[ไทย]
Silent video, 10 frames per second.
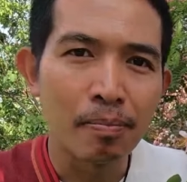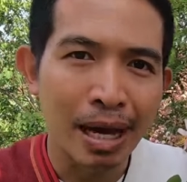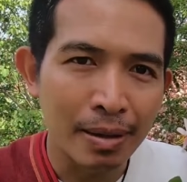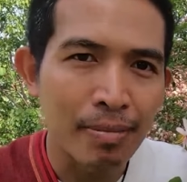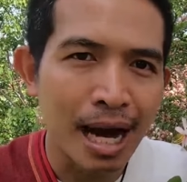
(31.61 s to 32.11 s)

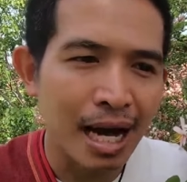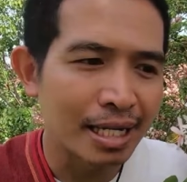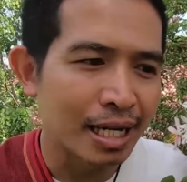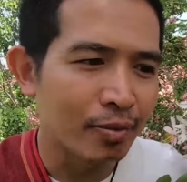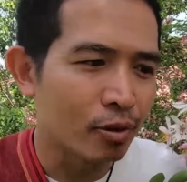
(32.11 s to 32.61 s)
เบ่งบาน
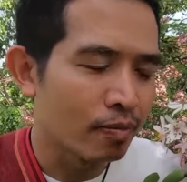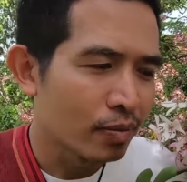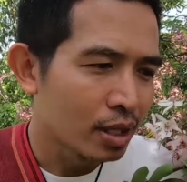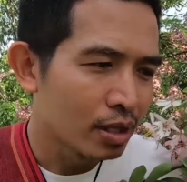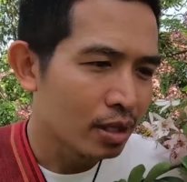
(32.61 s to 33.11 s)
นะครับผม
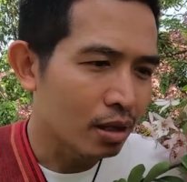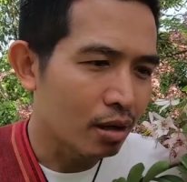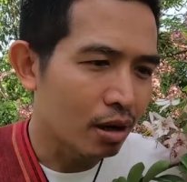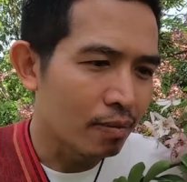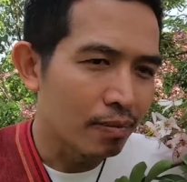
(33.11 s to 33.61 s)
แล้ว
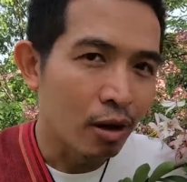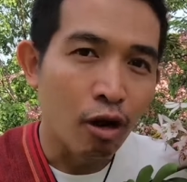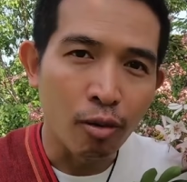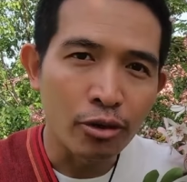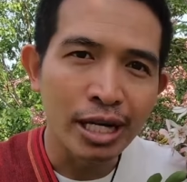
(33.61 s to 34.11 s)
ก็ห
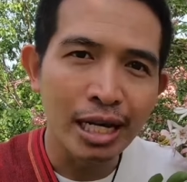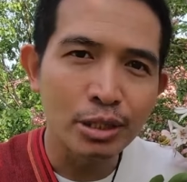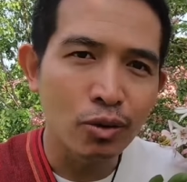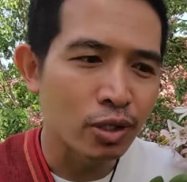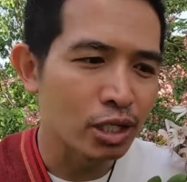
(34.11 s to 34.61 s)
อมด้วยนะ
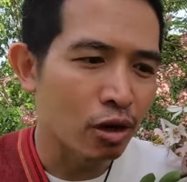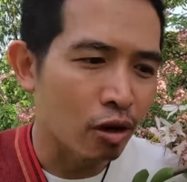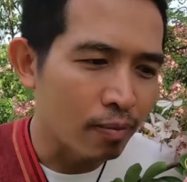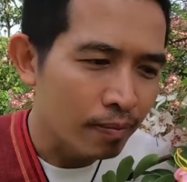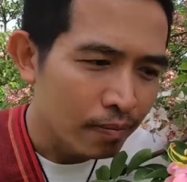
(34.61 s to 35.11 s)
ส่งกลิ่นหอม